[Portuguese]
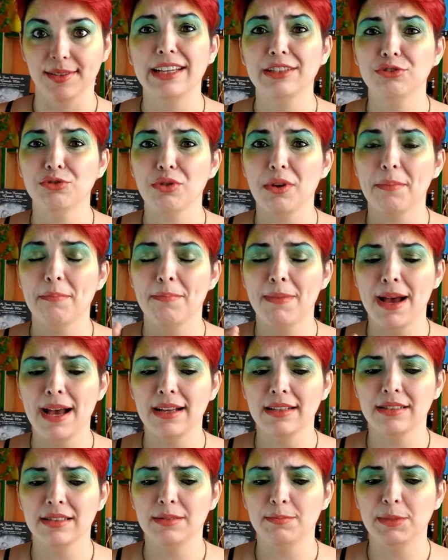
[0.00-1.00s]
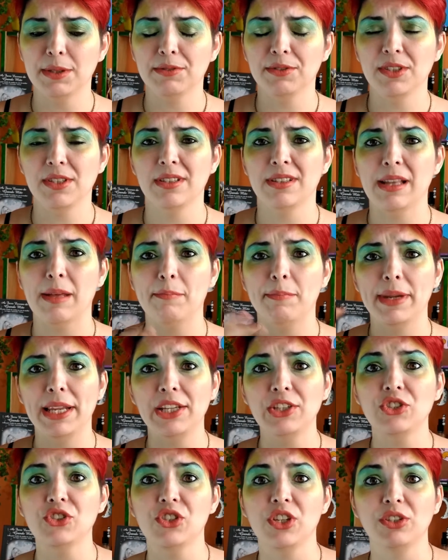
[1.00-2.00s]
É a sua base para você estar tá
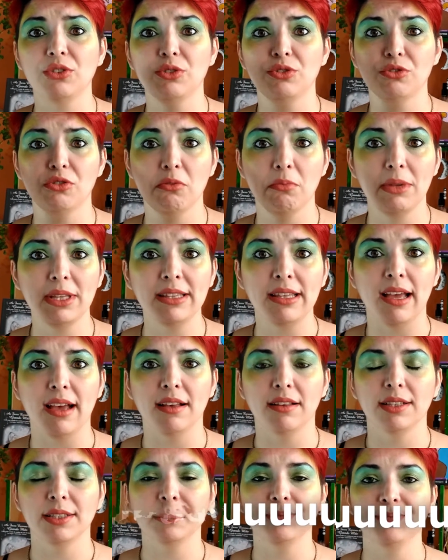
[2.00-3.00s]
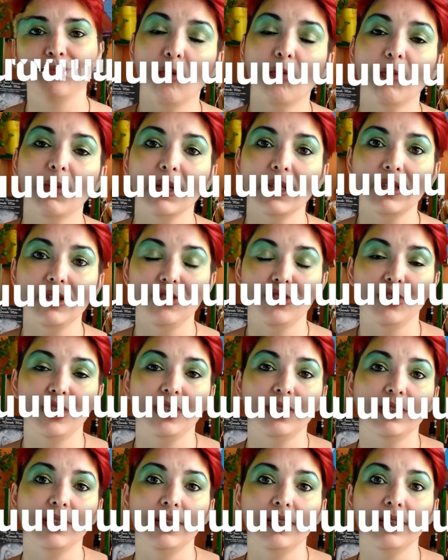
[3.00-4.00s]
preenchendo a sua mandala, com uma
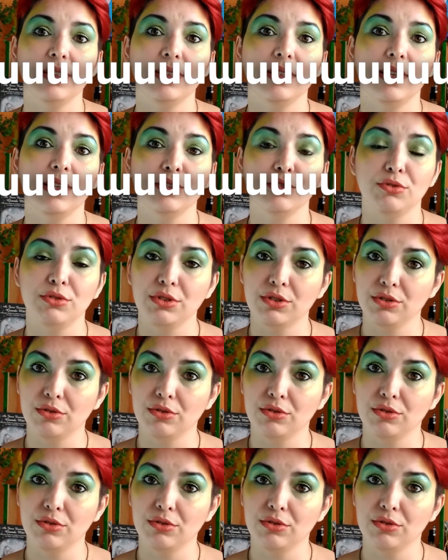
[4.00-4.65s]
legenda à sua